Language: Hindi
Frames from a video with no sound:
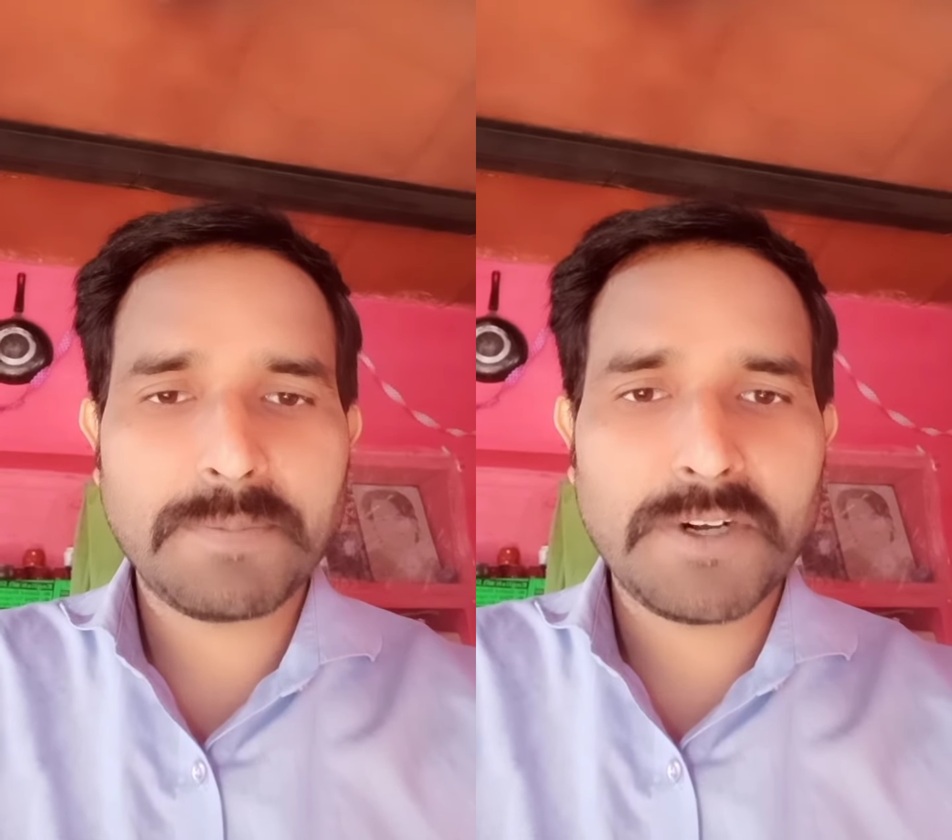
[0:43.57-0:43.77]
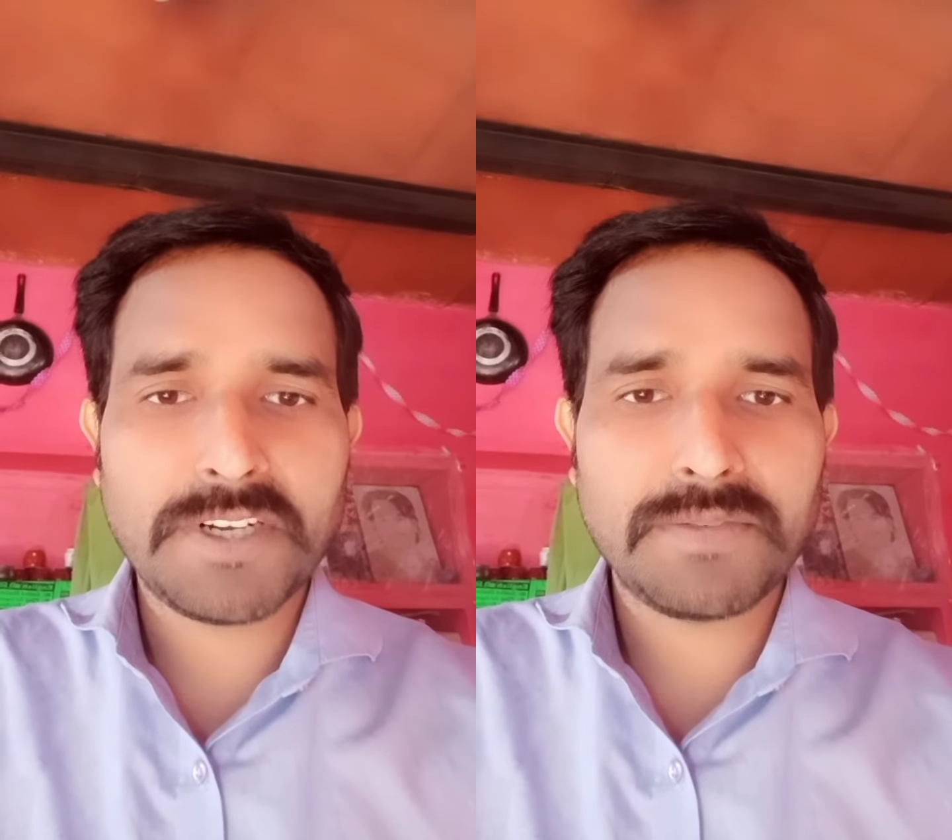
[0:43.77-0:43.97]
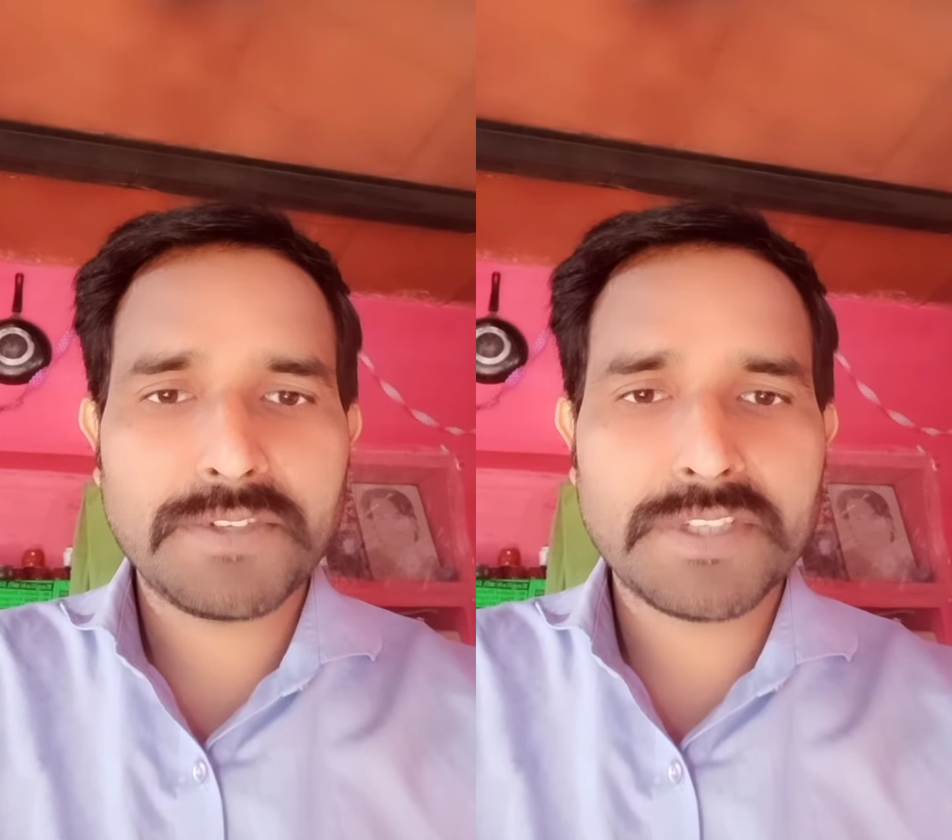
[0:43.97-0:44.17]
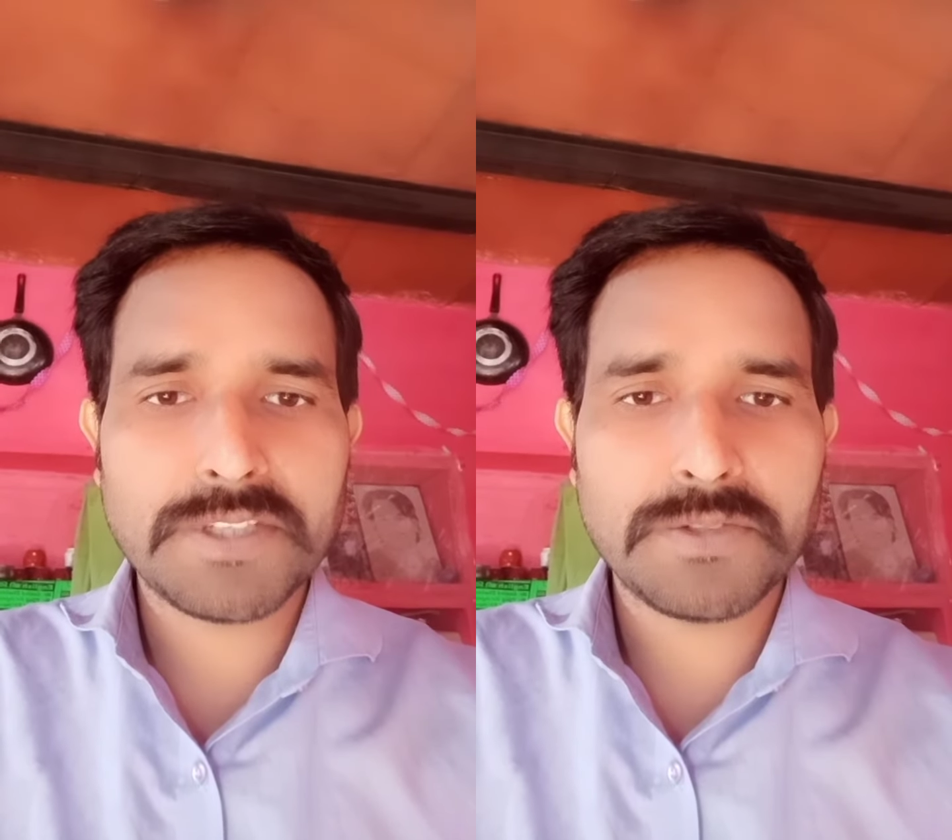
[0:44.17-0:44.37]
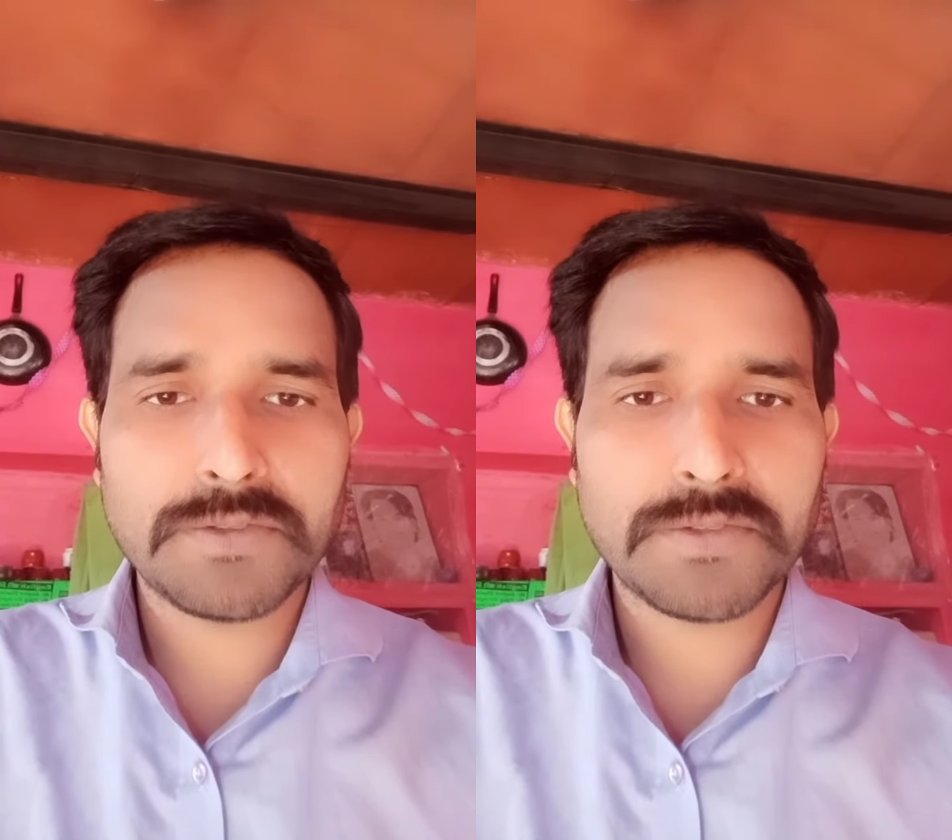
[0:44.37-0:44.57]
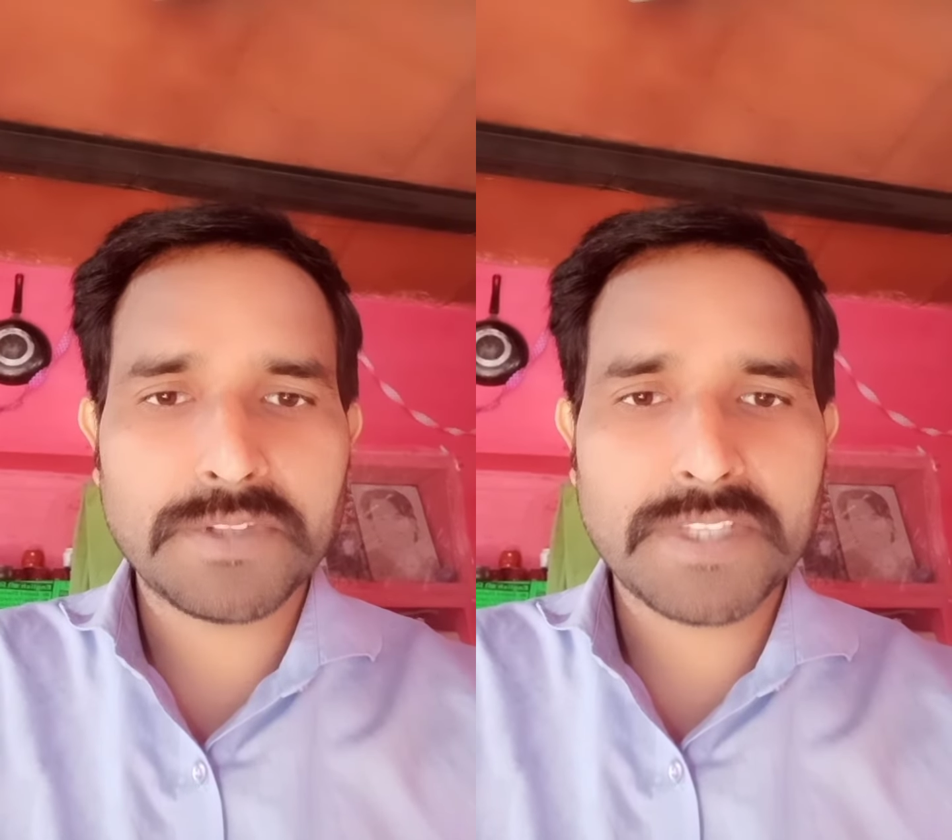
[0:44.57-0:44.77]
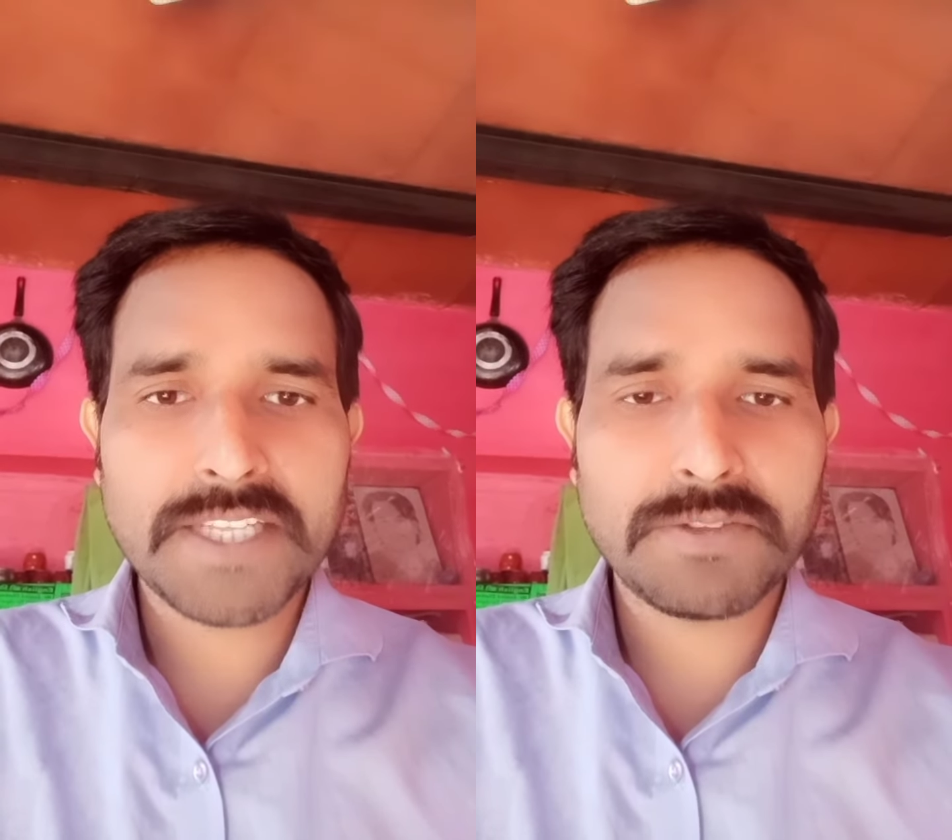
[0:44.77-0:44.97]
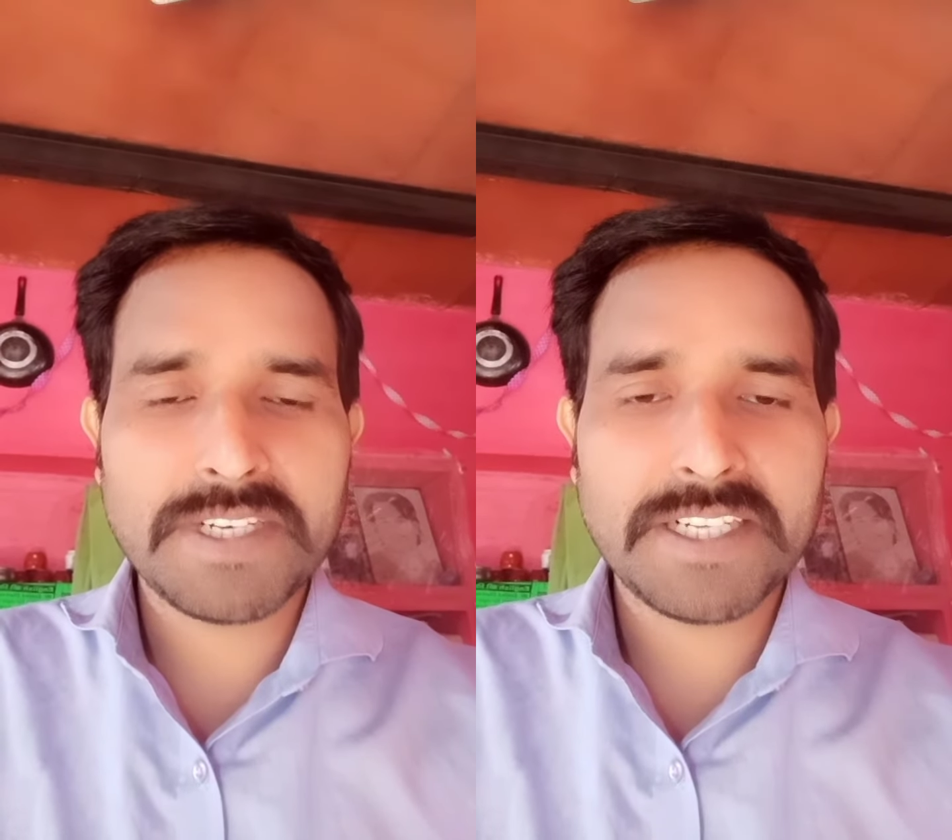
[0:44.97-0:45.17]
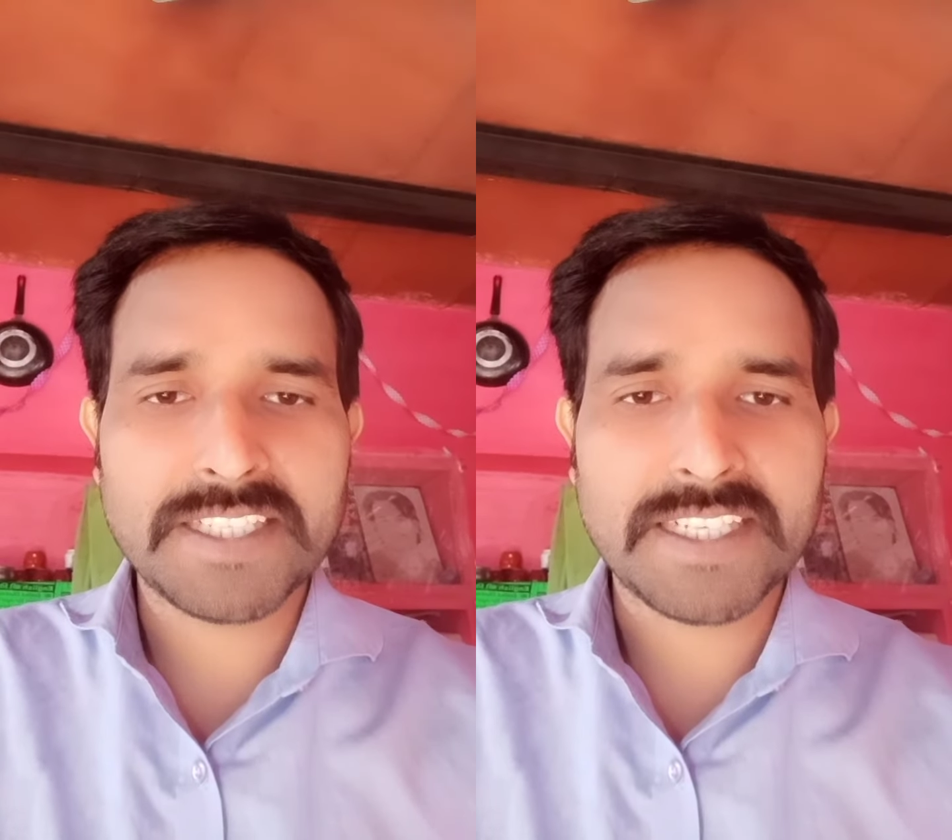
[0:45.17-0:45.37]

पॉइंट ऑफ व्यू से यूज़ होता है तो ये